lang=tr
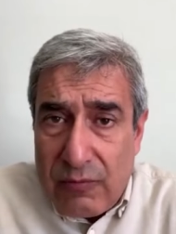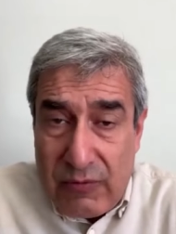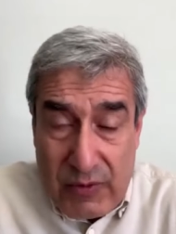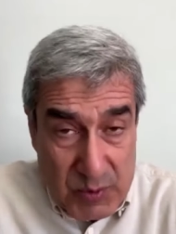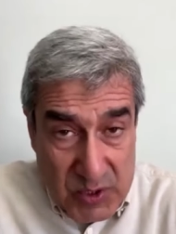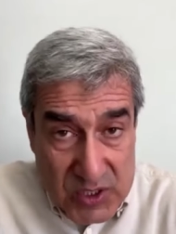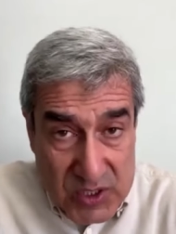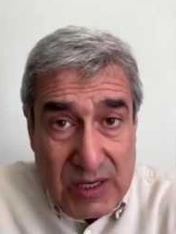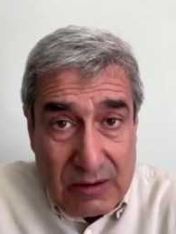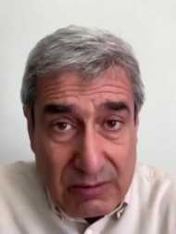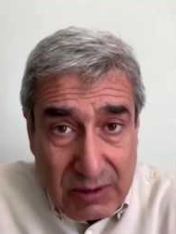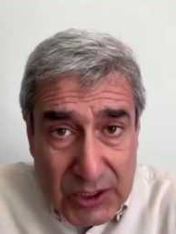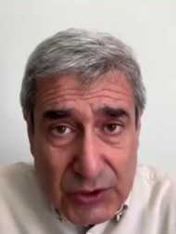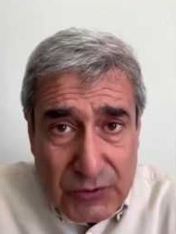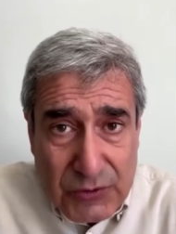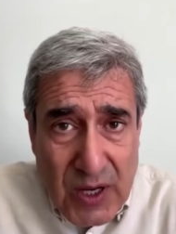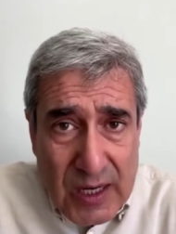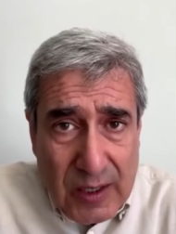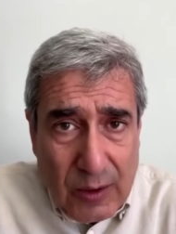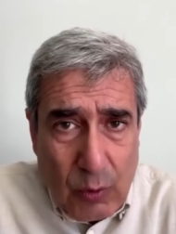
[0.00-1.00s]
Ve bir
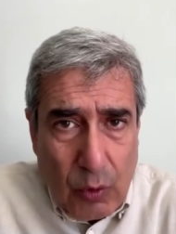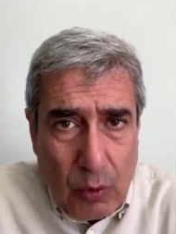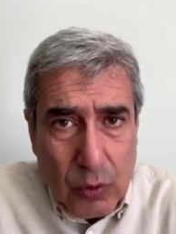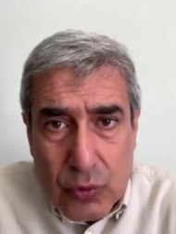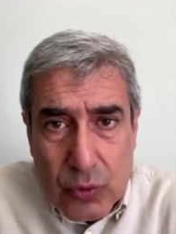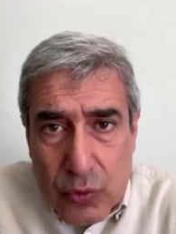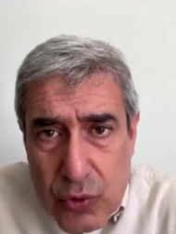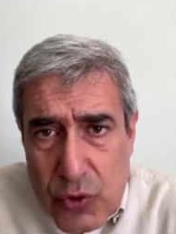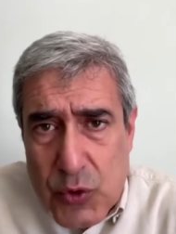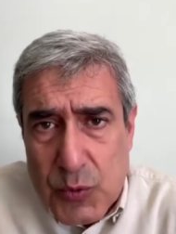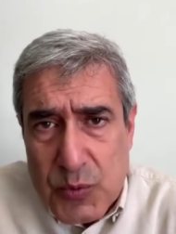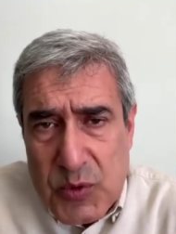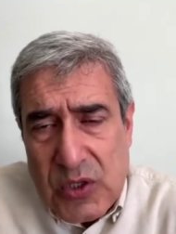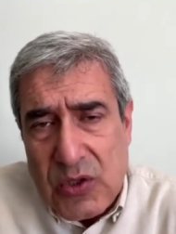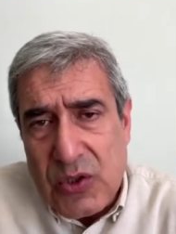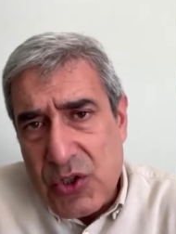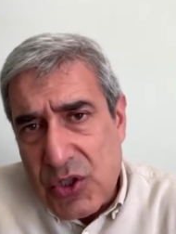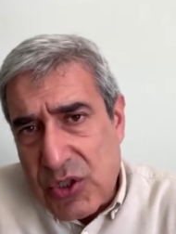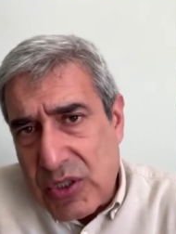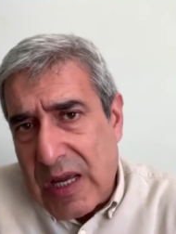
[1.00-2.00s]
savaş var. 30
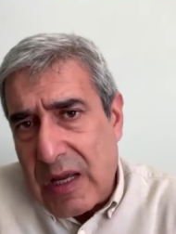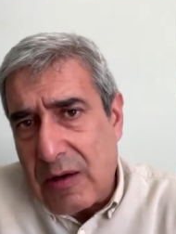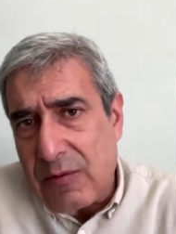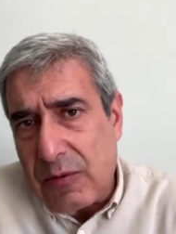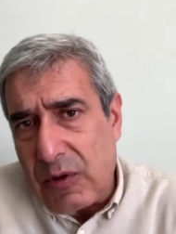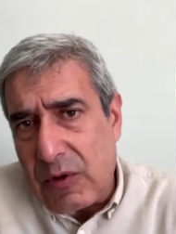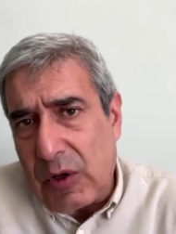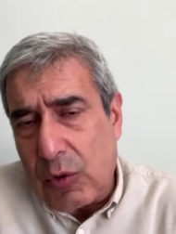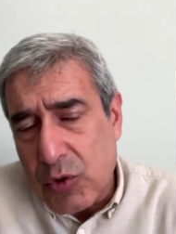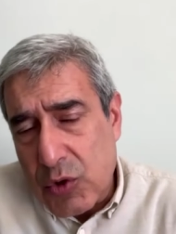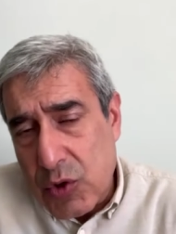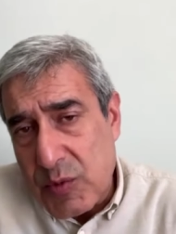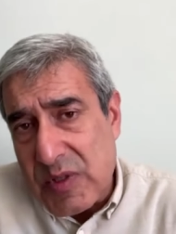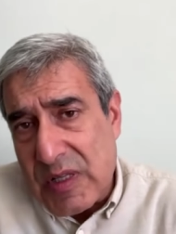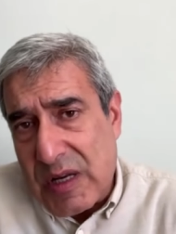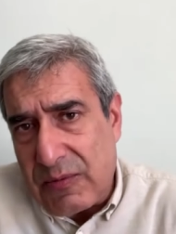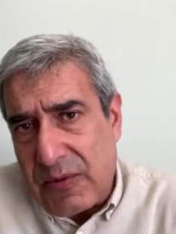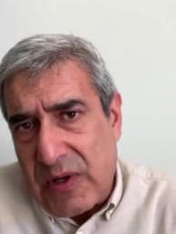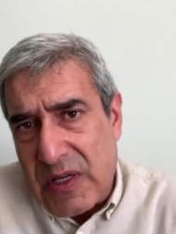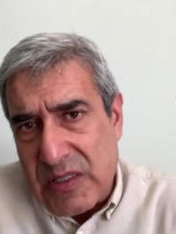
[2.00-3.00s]
bin kişiden, 30
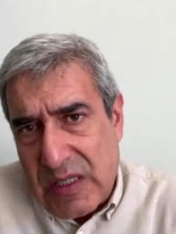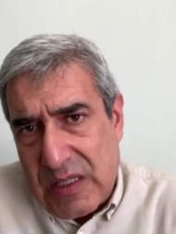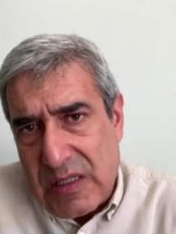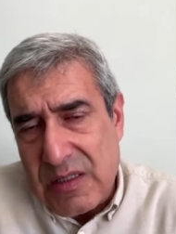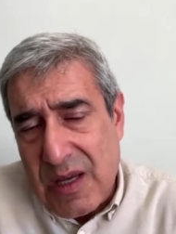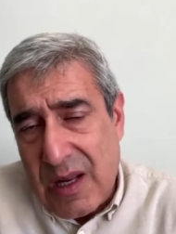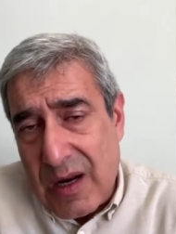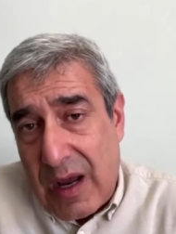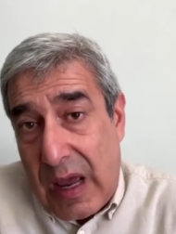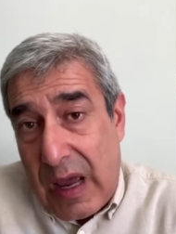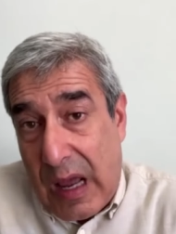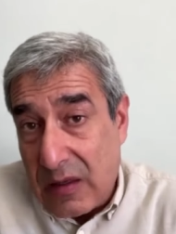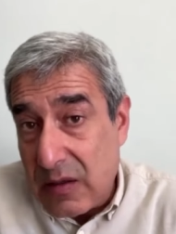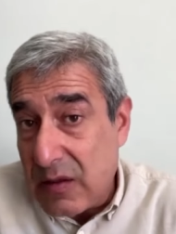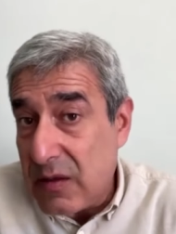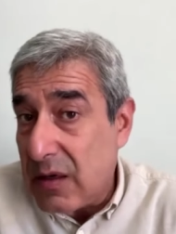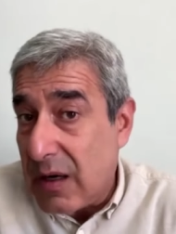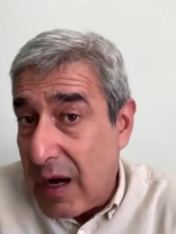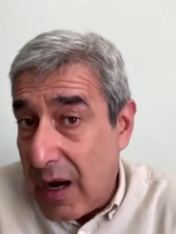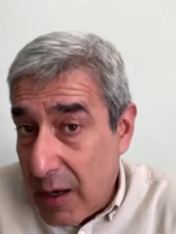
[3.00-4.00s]
binden fazla insan
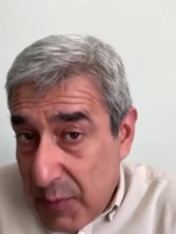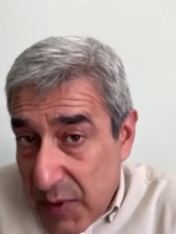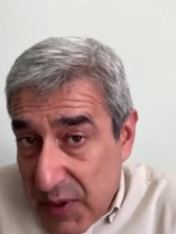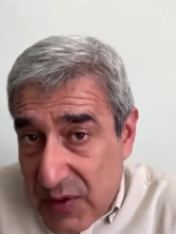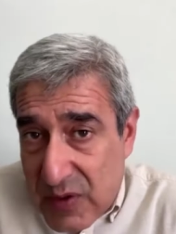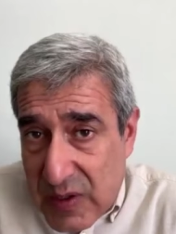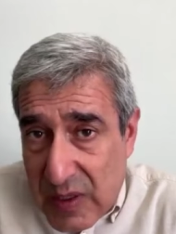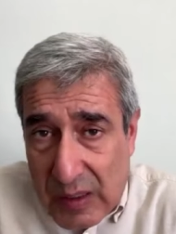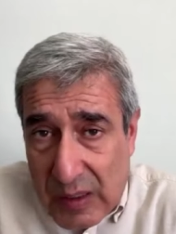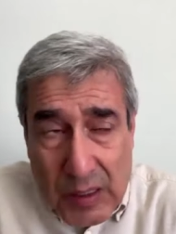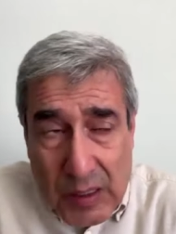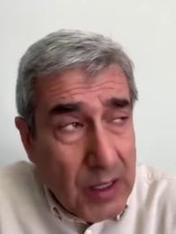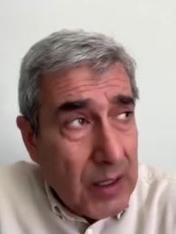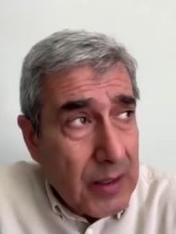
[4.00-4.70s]
hayatını kaybetti.